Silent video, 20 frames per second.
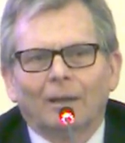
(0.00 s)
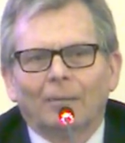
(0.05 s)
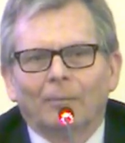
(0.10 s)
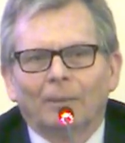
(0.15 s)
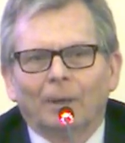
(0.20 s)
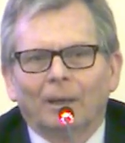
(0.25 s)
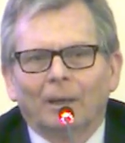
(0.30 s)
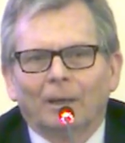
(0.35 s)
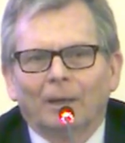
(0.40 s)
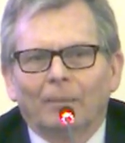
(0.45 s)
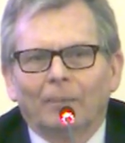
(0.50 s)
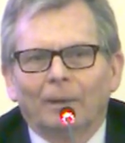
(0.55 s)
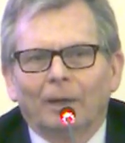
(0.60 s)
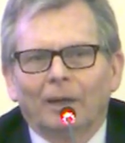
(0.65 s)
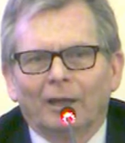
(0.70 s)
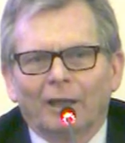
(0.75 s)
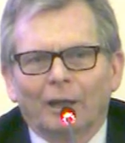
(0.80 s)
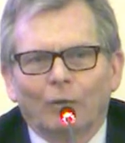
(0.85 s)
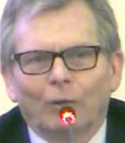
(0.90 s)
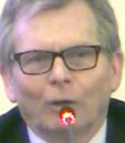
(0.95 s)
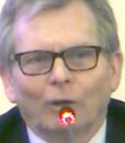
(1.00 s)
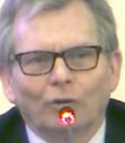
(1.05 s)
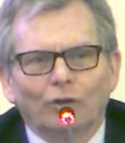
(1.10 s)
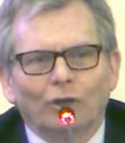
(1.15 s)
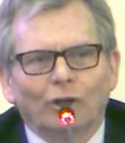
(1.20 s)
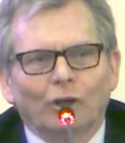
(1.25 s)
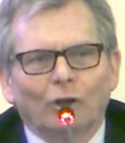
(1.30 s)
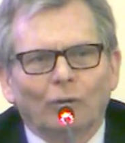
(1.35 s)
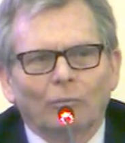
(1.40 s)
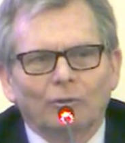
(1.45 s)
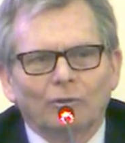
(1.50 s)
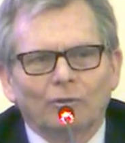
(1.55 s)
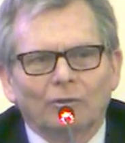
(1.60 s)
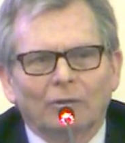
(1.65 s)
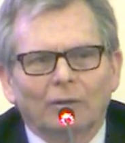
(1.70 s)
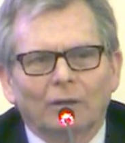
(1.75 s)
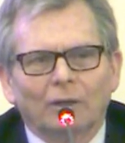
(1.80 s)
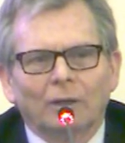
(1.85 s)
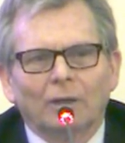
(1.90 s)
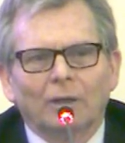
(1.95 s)
ma, ma anche quello di
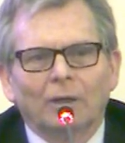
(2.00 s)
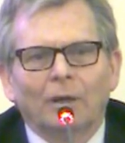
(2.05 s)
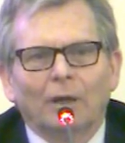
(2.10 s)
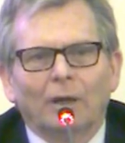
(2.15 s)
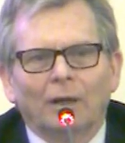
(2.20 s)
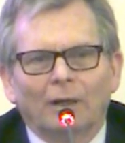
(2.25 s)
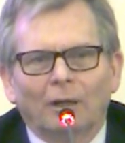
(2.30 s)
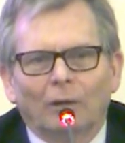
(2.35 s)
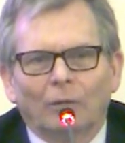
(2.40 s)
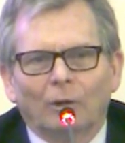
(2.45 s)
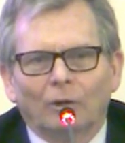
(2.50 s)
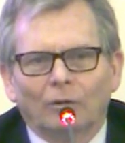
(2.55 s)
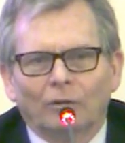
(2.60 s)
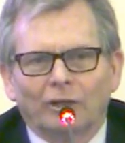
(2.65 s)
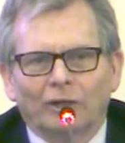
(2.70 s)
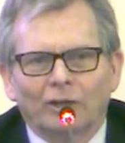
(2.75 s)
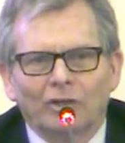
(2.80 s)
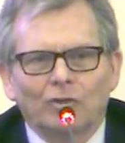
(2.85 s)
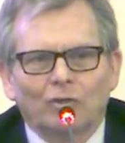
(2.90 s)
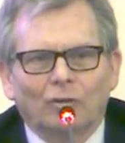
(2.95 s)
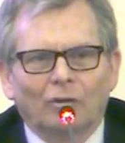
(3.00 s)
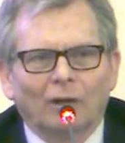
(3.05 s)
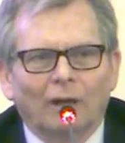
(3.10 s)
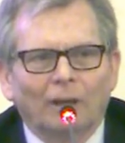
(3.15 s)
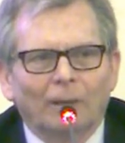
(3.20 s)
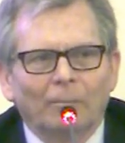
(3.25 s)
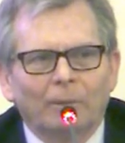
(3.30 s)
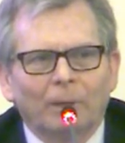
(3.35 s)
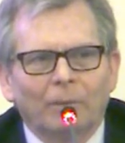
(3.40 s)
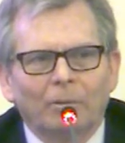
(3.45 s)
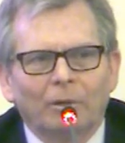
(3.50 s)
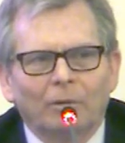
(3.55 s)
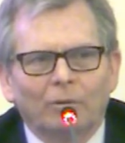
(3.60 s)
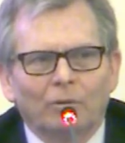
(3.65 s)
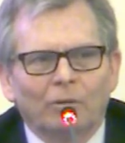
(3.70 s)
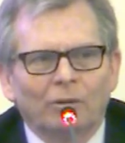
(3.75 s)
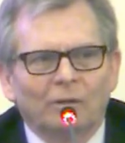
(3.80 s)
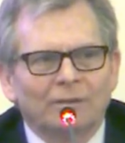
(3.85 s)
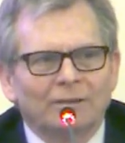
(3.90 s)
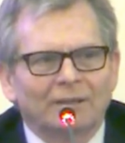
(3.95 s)
Comiso e anche quello di Reggio Calabria, per
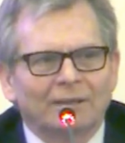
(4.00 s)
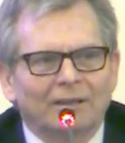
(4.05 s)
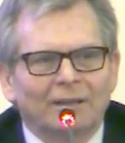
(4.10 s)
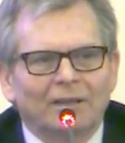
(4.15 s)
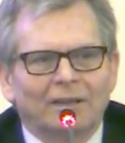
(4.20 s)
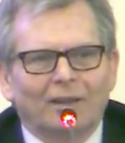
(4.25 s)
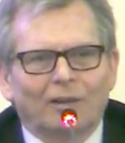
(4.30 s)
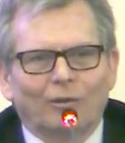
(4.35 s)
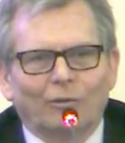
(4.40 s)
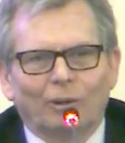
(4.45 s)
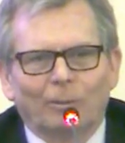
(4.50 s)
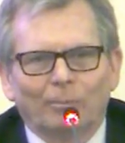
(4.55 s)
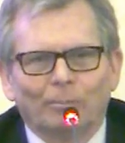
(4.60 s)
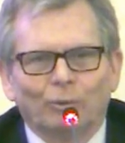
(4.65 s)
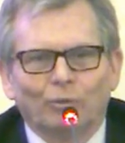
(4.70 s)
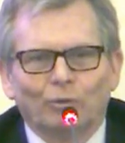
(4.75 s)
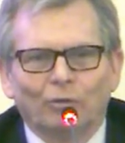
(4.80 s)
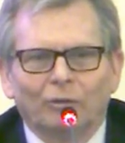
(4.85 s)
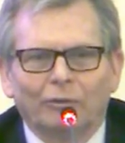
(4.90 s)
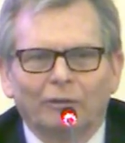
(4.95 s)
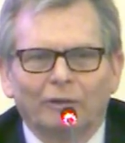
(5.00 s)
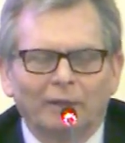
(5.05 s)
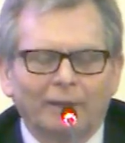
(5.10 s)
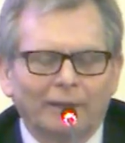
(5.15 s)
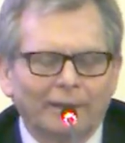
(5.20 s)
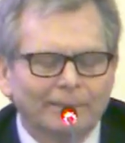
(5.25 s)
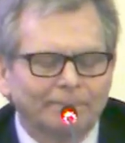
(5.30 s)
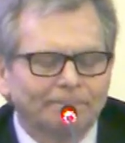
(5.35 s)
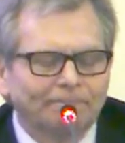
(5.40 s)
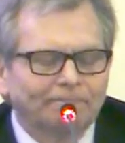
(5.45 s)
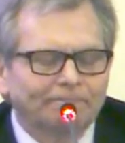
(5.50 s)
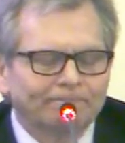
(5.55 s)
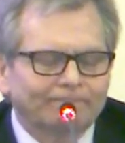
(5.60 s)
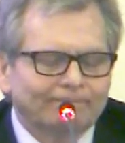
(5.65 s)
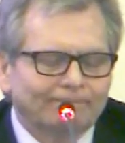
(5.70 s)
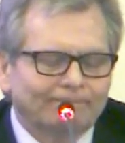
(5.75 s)
cui il segretario non è potuto venire.